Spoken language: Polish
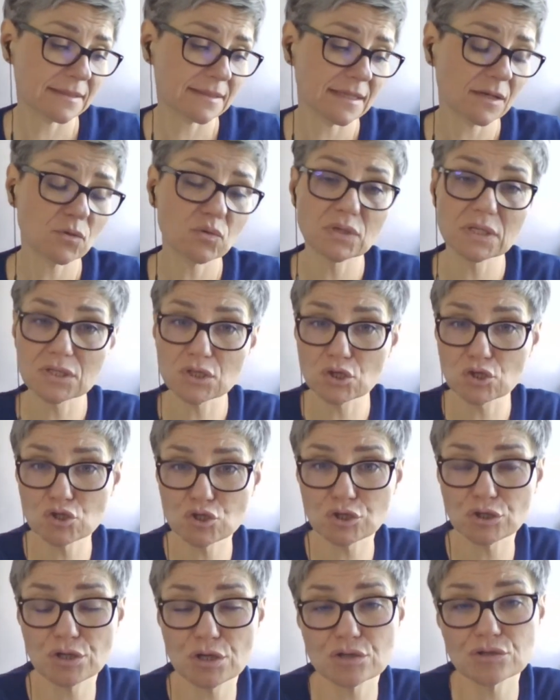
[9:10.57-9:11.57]
znaku
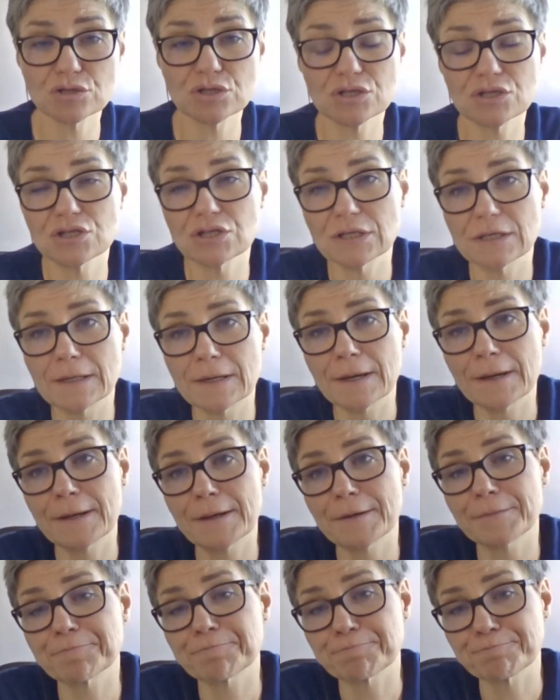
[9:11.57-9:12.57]
nieskończoności
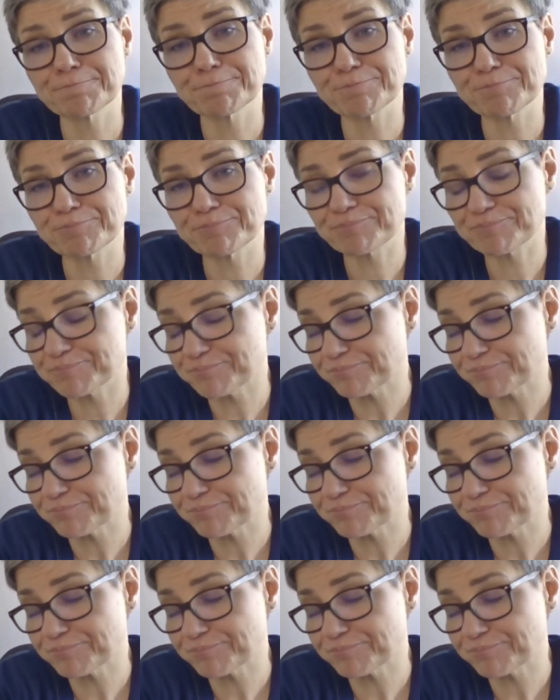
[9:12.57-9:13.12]
mm,